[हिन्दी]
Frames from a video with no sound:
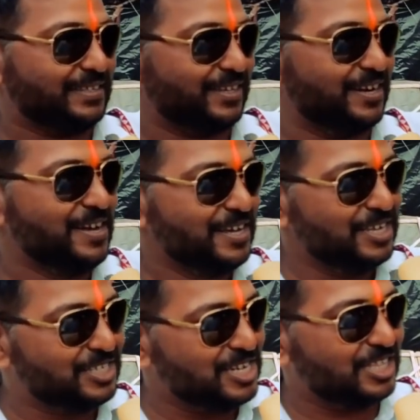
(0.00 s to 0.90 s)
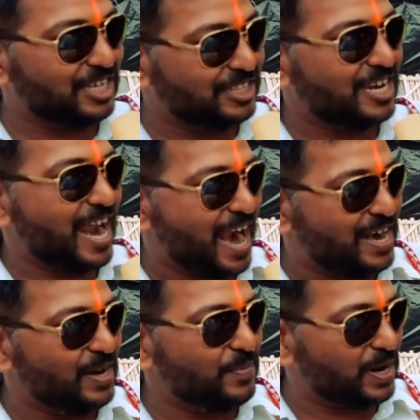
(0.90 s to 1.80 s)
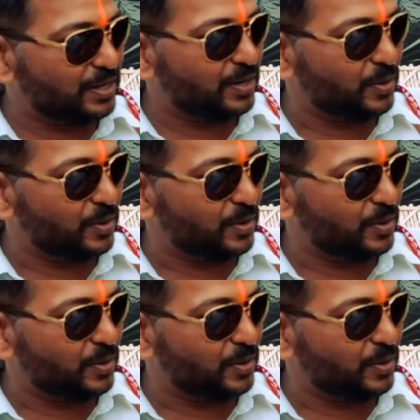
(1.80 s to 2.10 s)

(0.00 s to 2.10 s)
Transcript: है सर इसीलिए ददन हांडी मटन